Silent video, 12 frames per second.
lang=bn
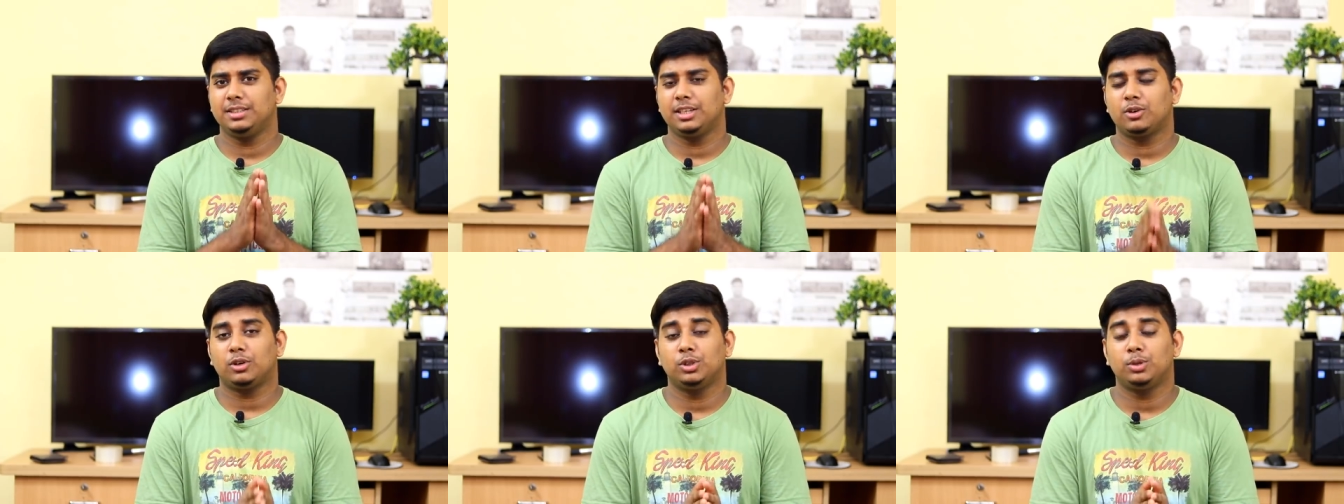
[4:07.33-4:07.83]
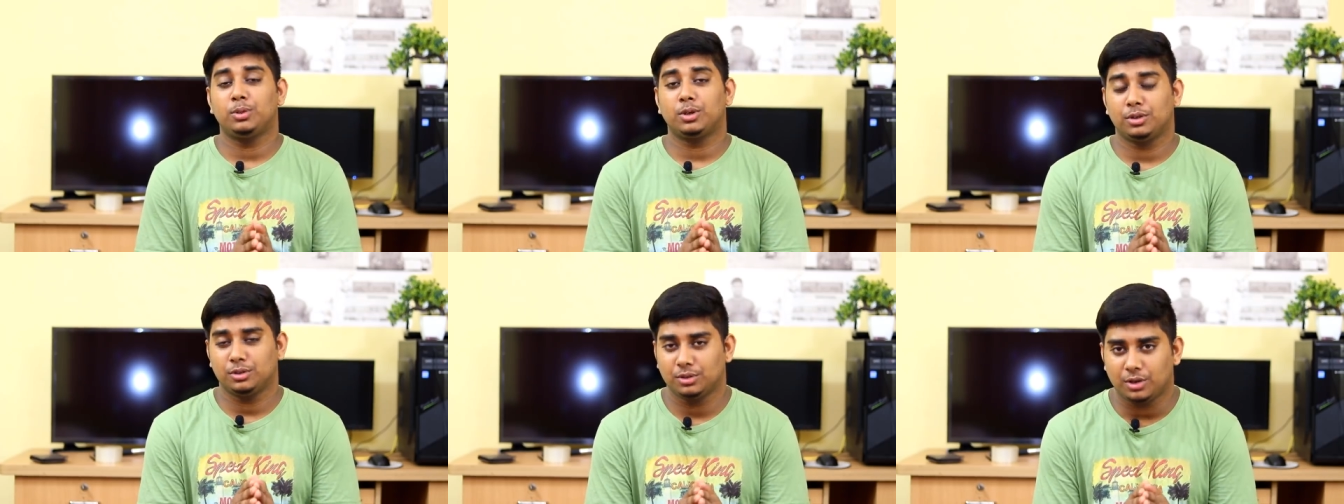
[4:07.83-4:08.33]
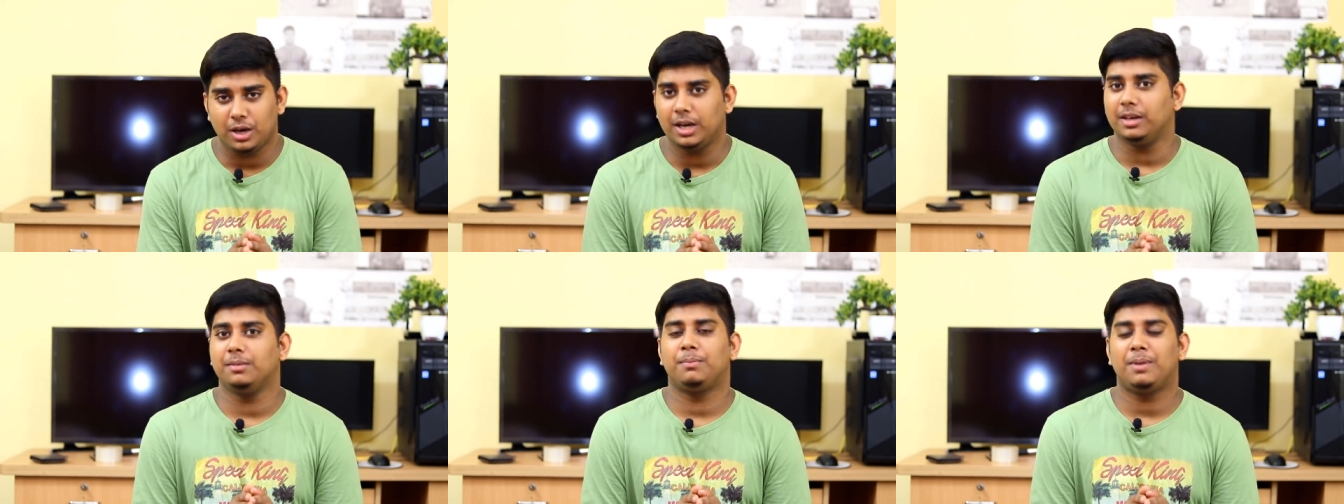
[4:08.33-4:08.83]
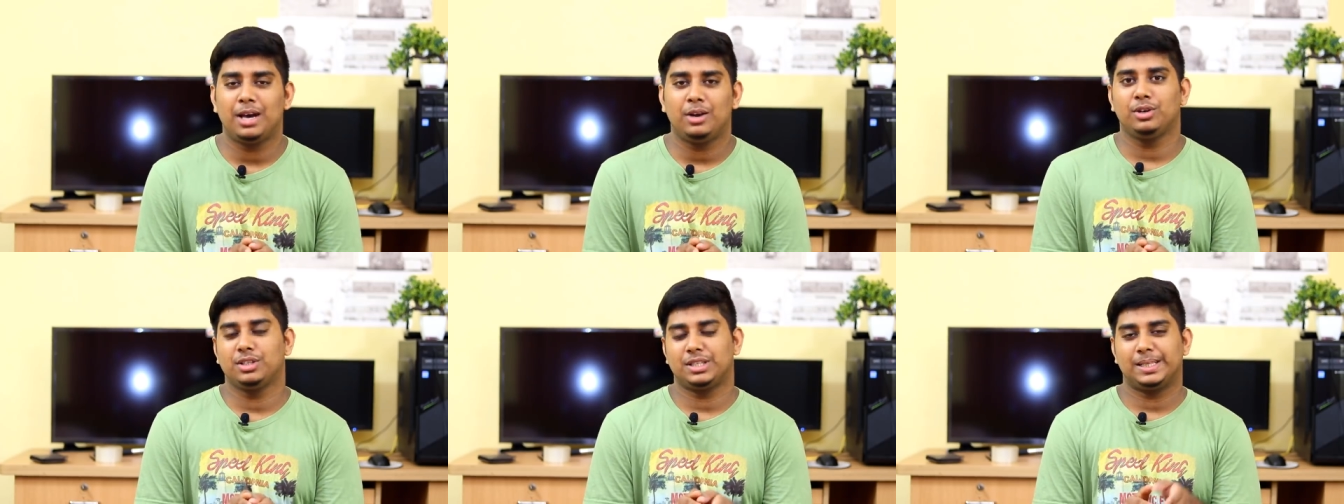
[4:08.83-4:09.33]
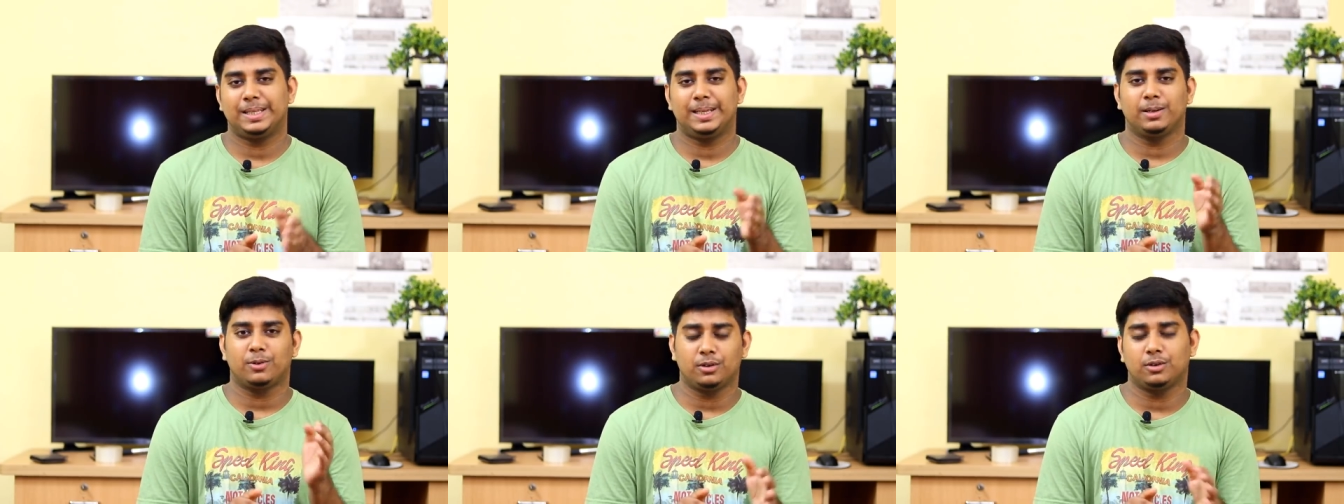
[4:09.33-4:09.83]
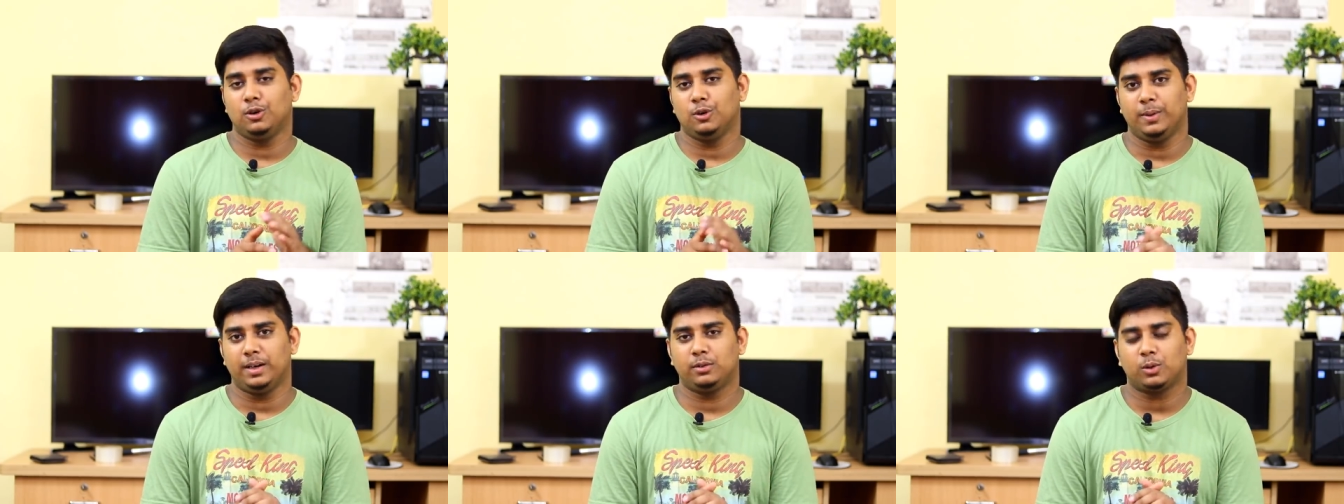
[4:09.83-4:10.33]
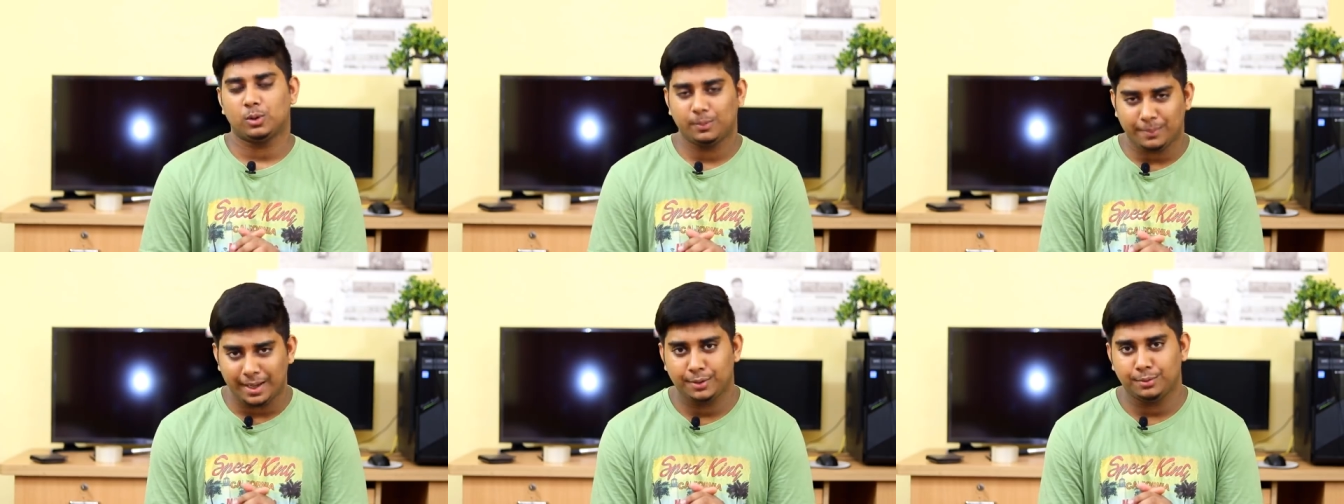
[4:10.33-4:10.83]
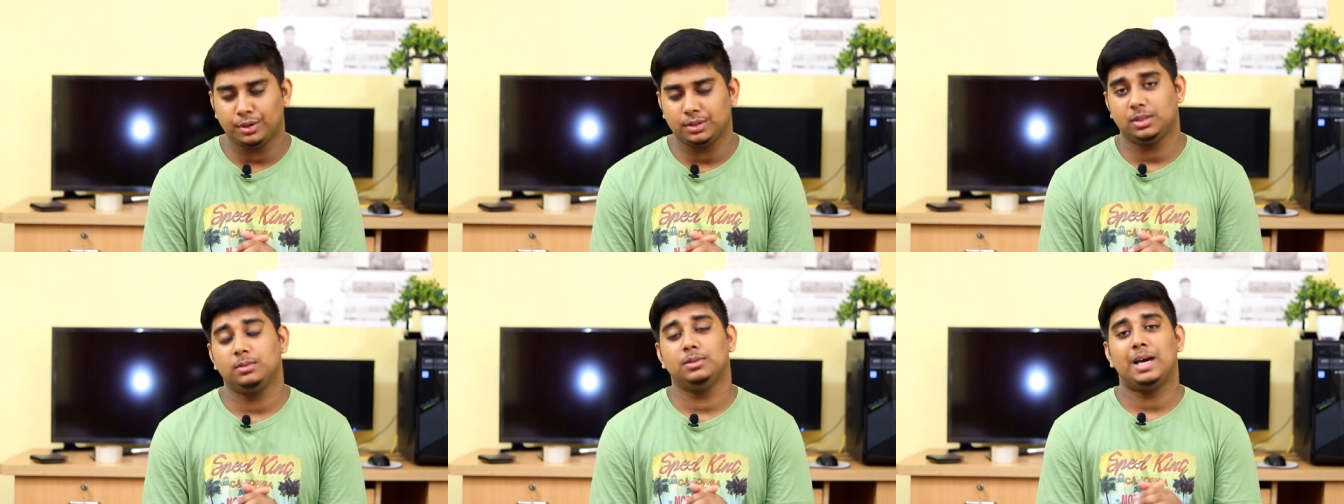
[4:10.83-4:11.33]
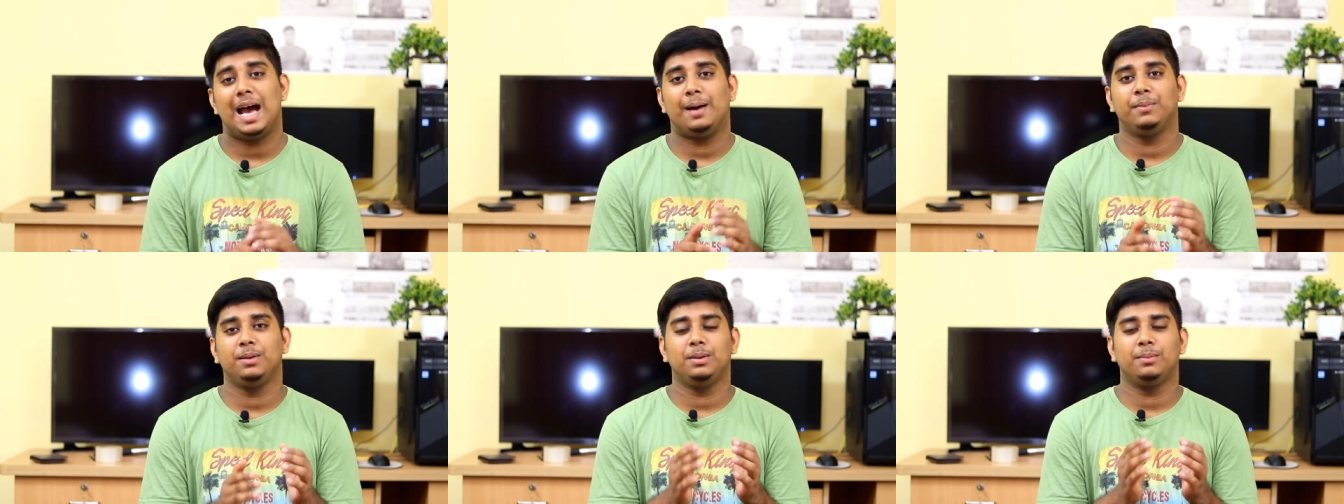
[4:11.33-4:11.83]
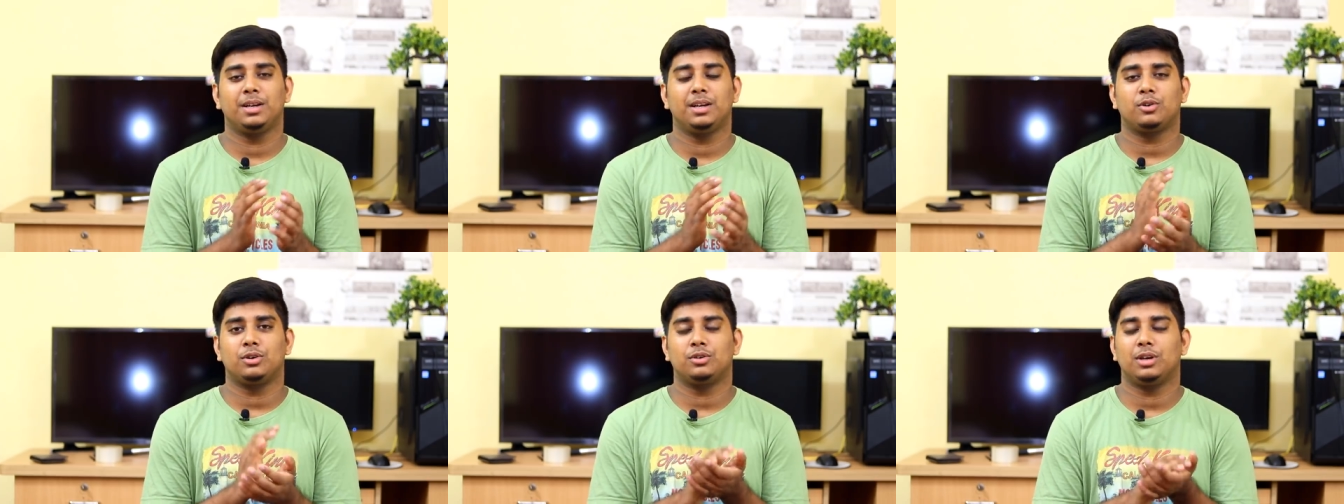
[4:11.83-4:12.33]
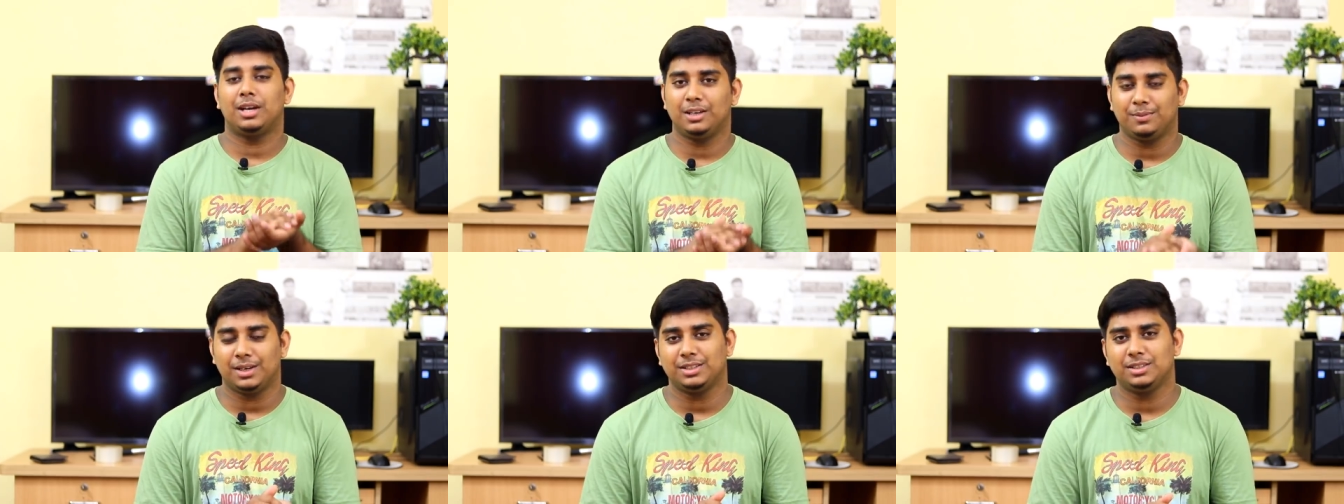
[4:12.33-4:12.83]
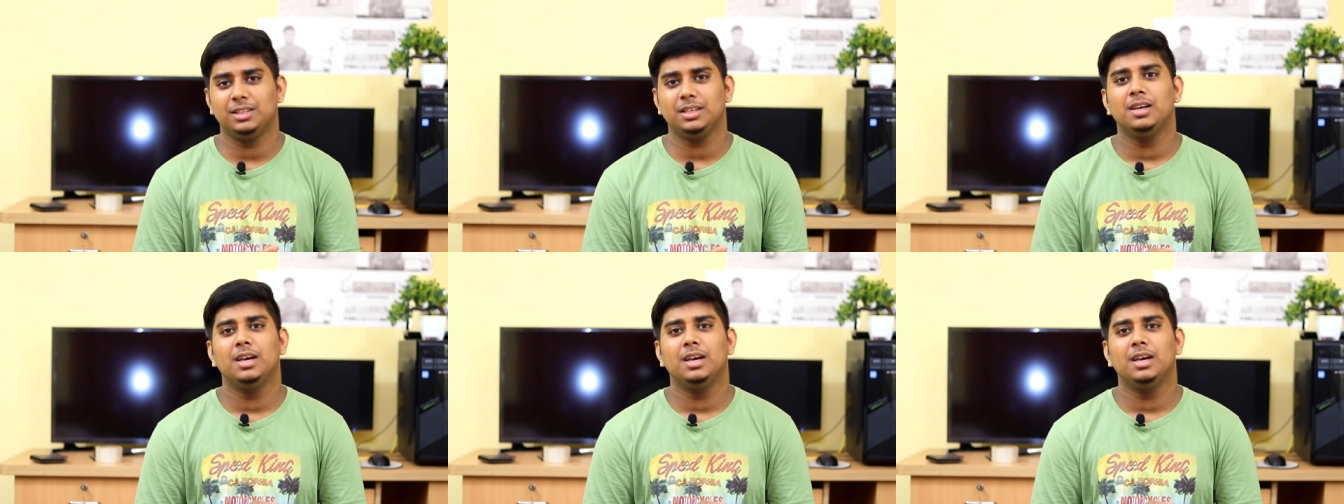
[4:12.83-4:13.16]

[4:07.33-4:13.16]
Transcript: যে কথোপকথন হয় পাইলটের সাথে কন্ট্রোল রুমের তখন পাইলট বলেছিল যে আমি বিমানের কন্ট্রোল হারিয়ে ফেলেছি